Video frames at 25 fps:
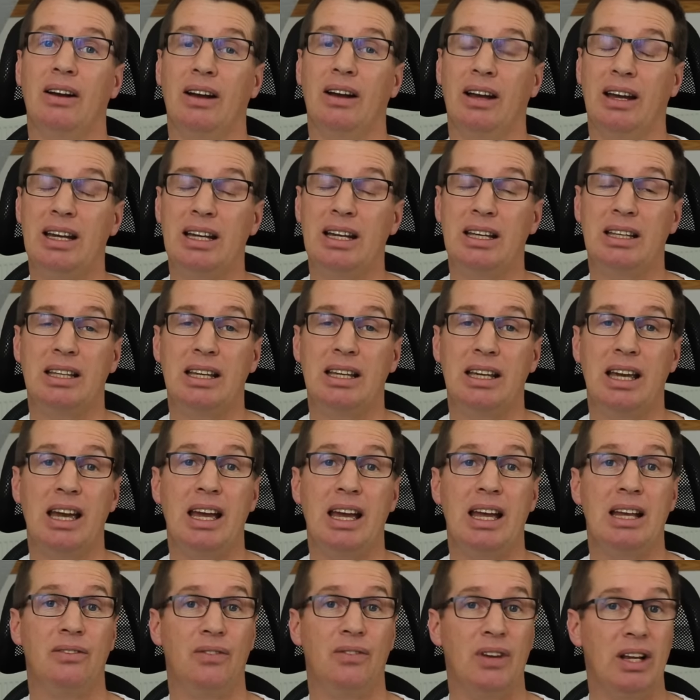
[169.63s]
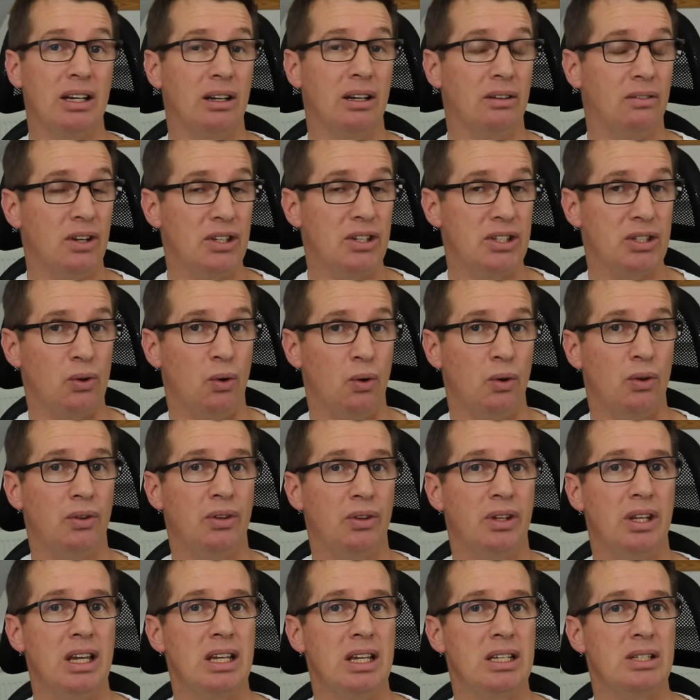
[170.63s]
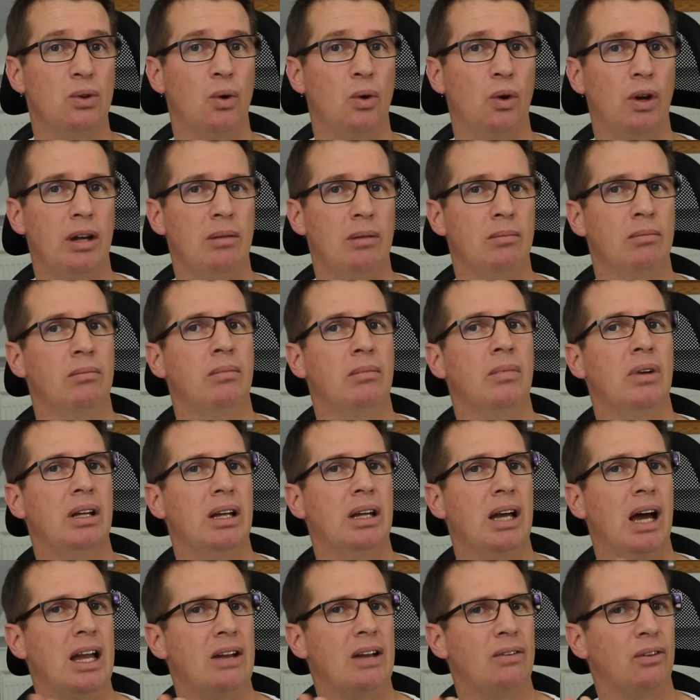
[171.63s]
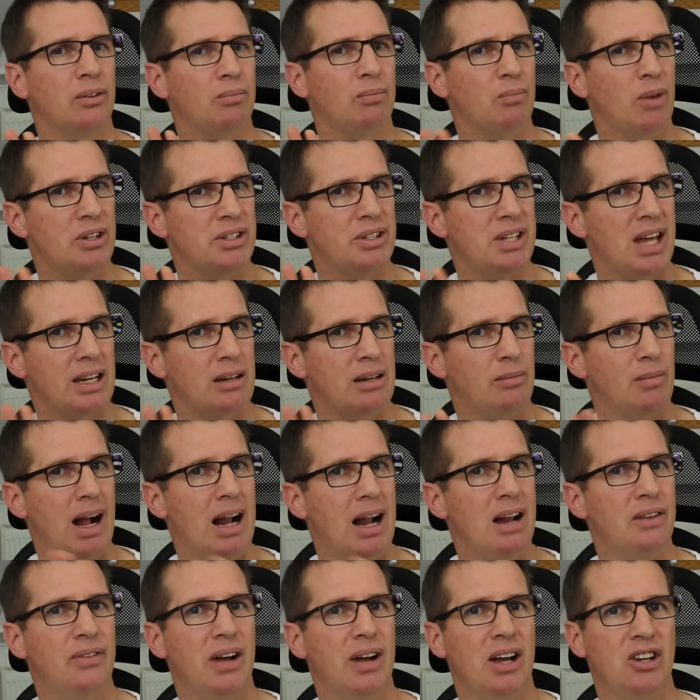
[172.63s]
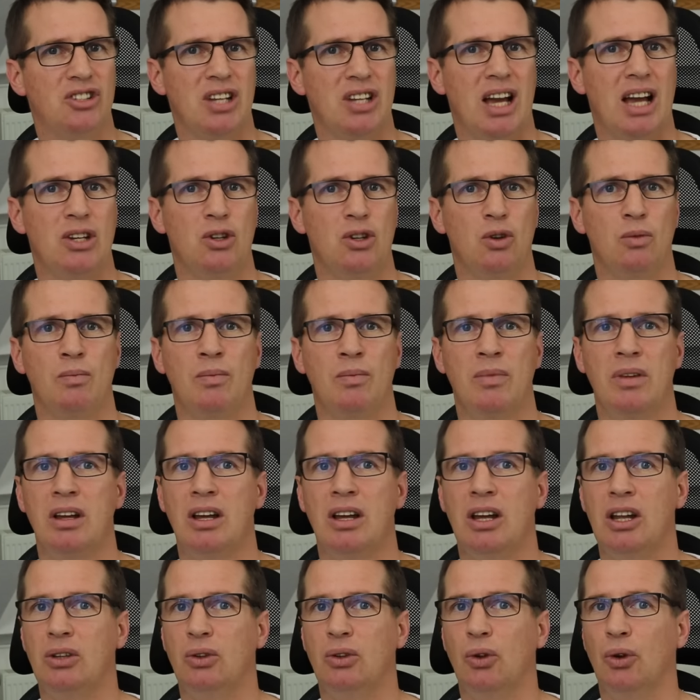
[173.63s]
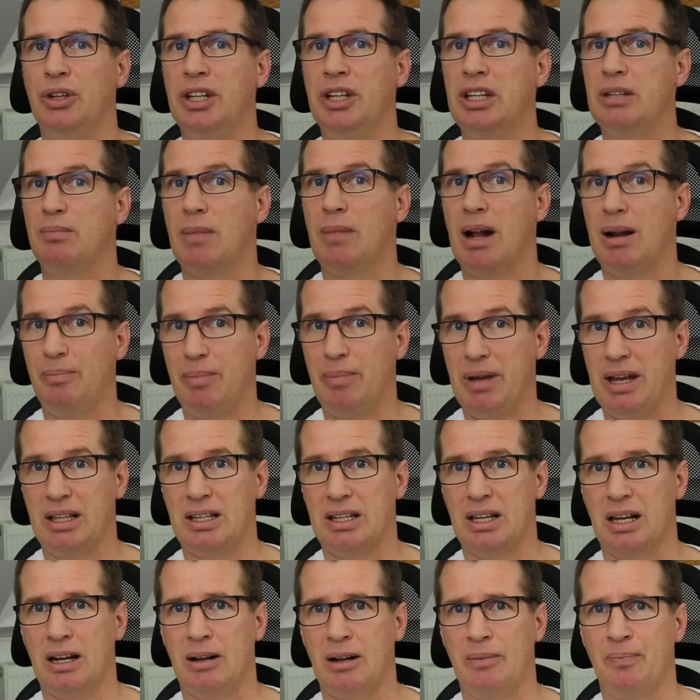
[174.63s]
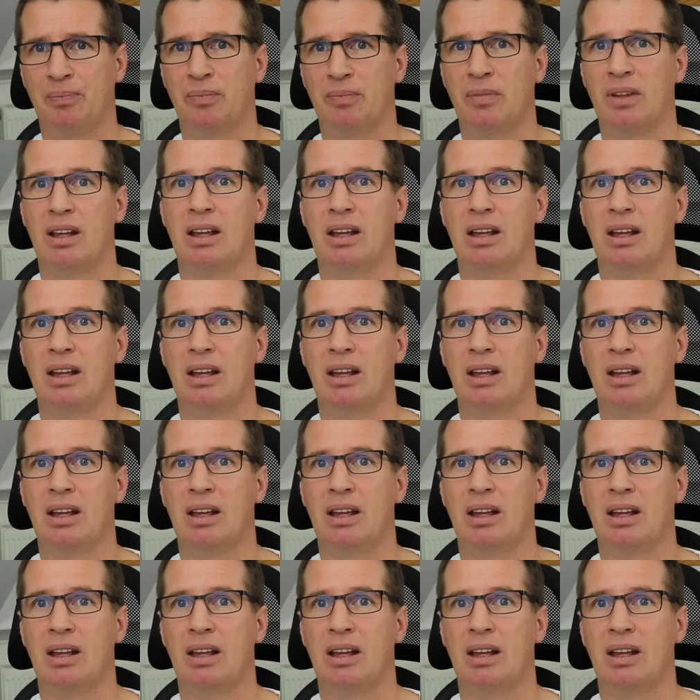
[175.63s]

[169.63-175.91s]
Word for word: richtige Entwicklerversion, die ist noch im, ja ich würde mal sagen im Alpha-Stadium, noch nicht mal Beta.